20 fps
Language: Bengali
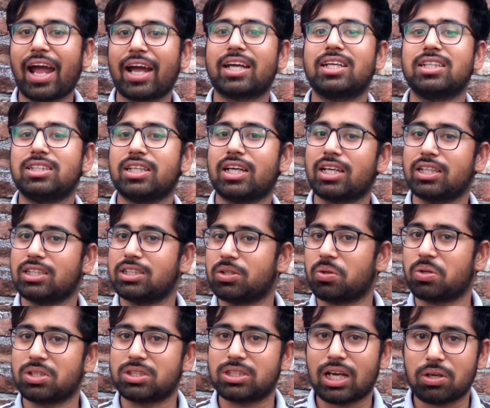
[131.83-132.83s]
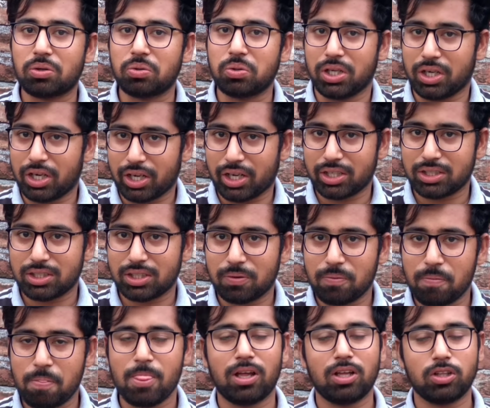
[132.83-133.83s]
এক কেজি এক কেজি করে চাল উনি রেখেছেন
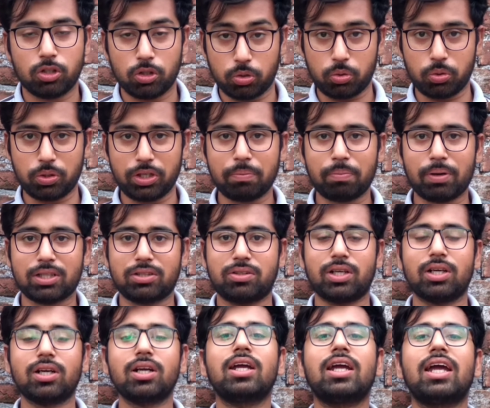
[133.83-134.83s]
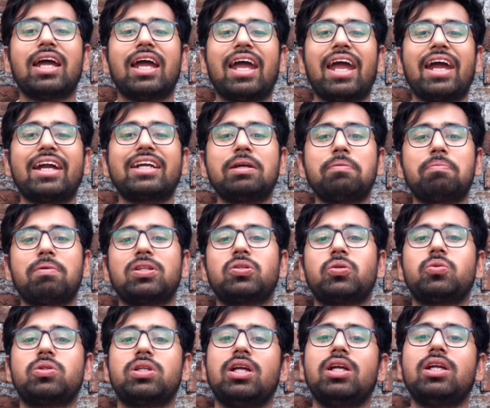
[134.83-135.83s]
তো দুটি পাত্রের একটি
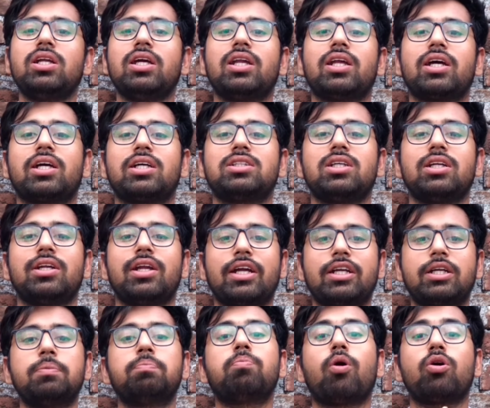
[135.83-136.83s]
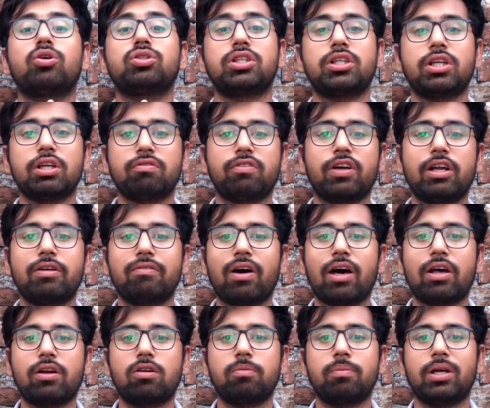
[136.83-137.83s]
পাত্র তিনি নিয়ে রেখেছেন একটি পজিটিভ
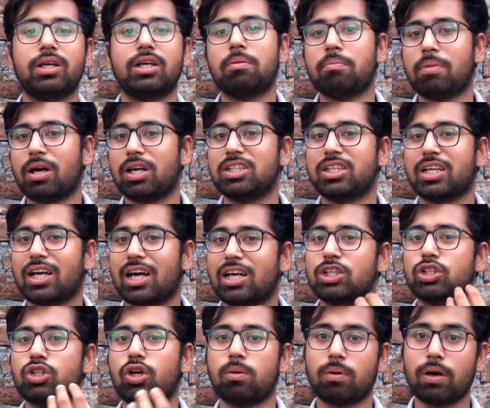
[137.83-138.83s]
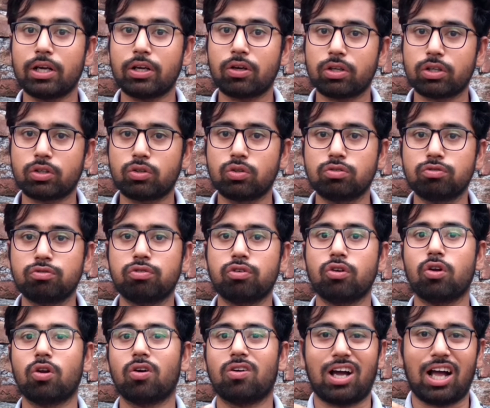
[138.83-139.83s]
এনভায়রনমেন্টে মানে সেখানে সবাই অনেক
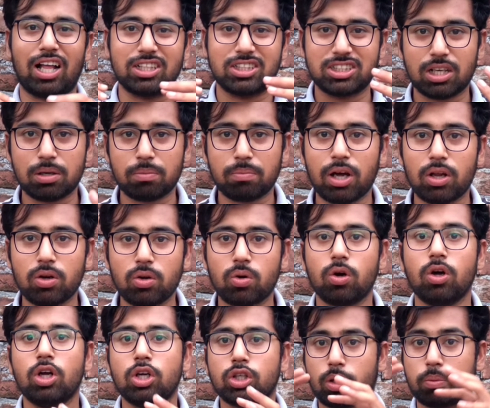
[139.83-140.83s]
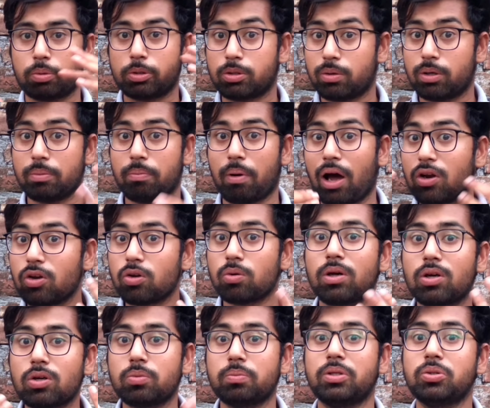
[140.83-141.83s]
উৎফুল্ল কালচার ভালো সবসময় ভালো
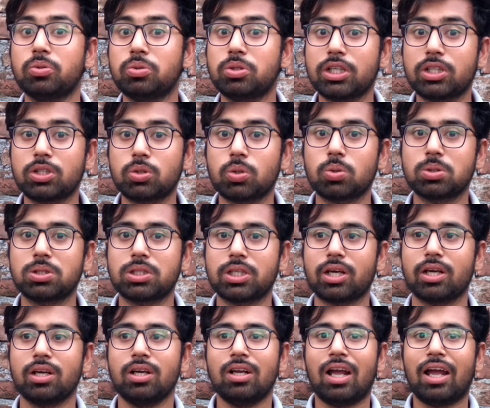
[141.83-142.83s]
ভালো মিউজিক চলছে